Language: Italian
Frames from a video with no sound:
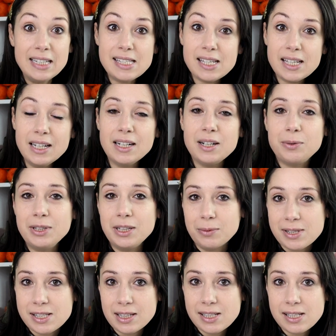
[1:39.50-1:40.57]
Inserire quindi
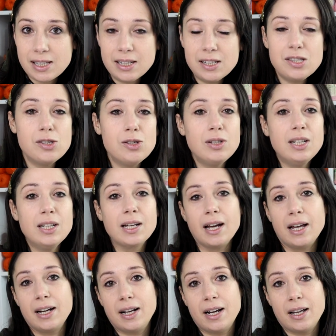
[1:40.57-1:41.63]
questa descrizione,
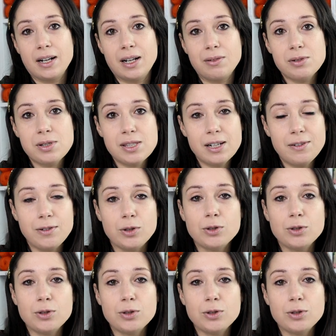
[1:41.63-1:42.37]
caricare la vostra